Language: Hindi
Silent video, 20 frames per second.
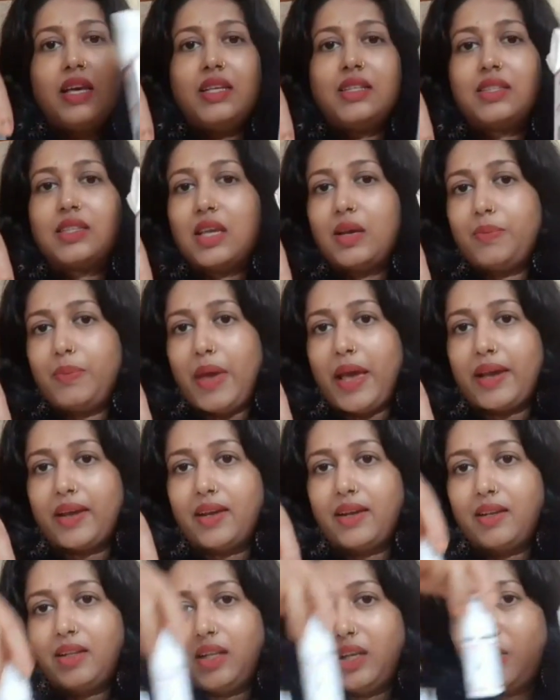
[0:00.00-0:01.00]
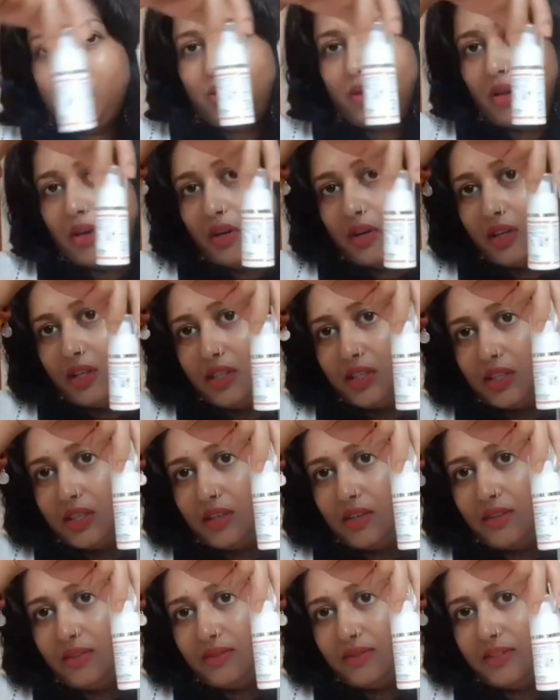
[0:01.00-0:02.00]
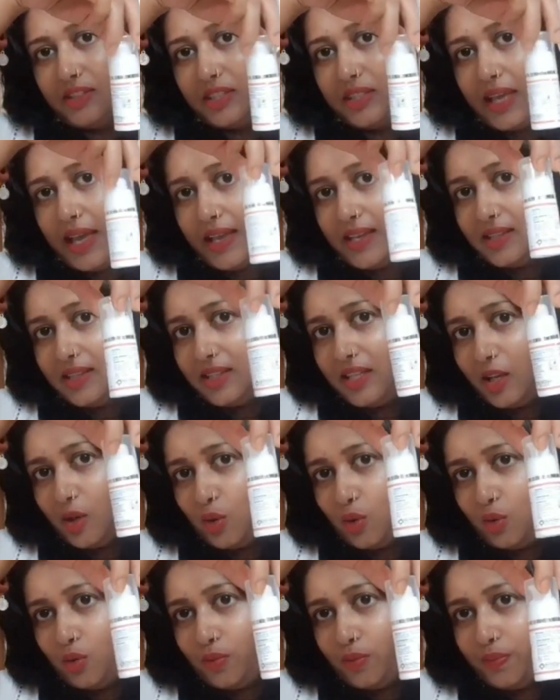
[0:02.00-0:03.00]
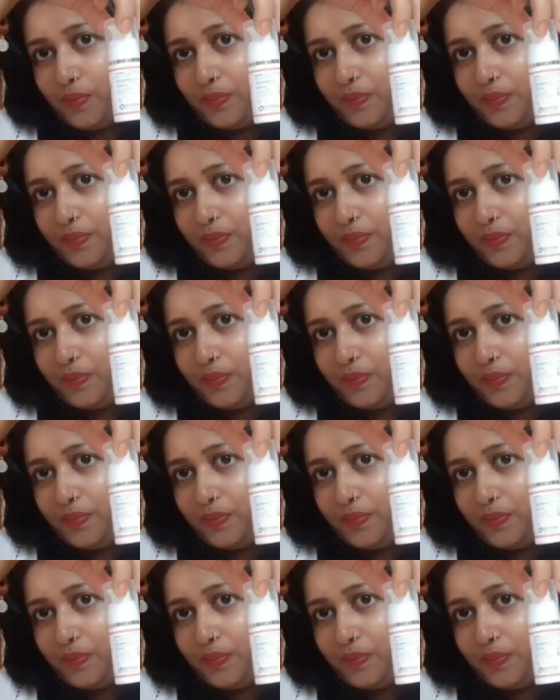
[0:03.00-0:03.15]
इसका पैकेट देखो और इसका साइज देखो